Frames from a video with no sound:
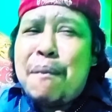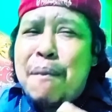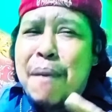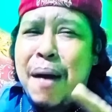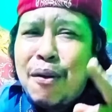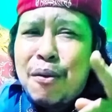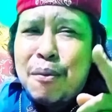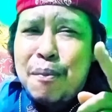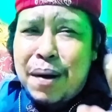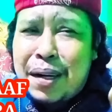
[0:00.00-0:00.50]

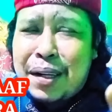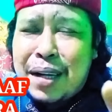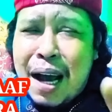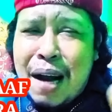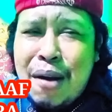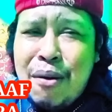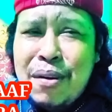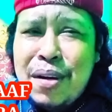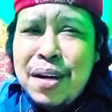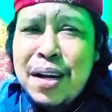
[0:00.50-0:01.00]
mau
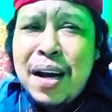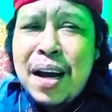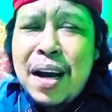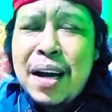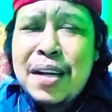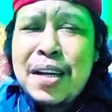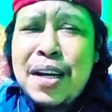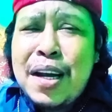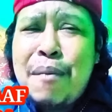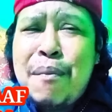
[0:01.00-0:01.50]
bertarung
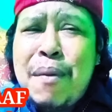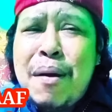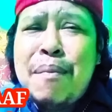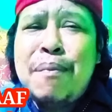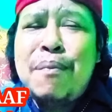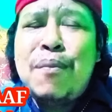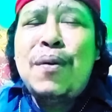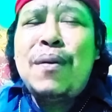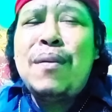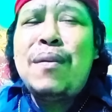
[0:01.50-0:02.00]
dengan
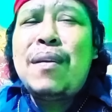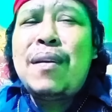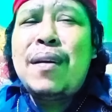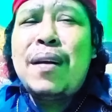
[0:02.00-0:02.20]
siapapun